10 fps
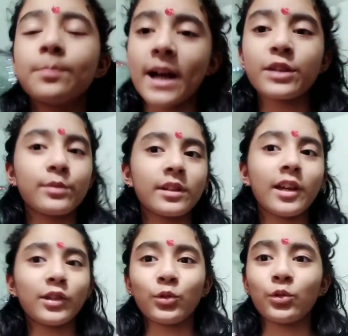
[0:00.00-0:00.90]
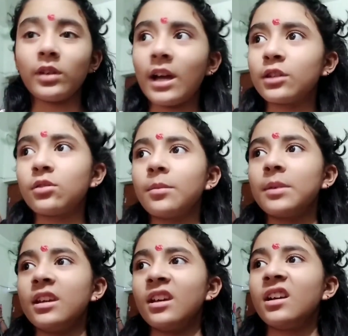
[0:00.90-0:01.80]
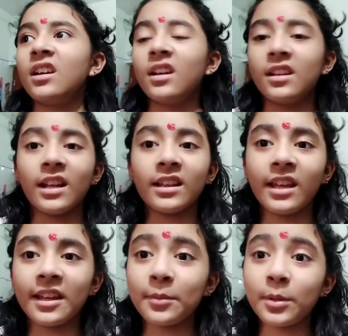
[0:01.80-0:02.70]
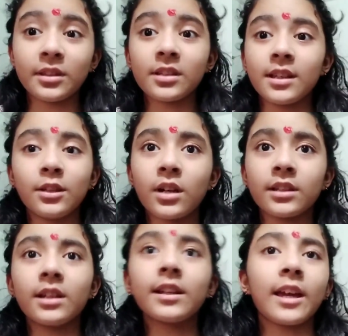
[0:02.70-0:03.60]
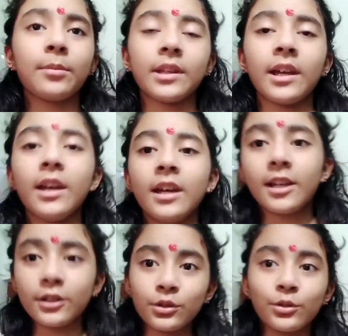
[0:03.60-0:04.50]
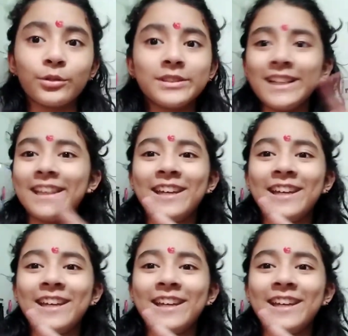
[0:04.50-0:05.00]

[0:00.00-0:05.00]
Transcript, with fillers: पाँच बज गए हैं तो यहाँ तो अभी अंधेरा भी इतना जल्दी हो जाता है ना क्या ही बताएं तो चलते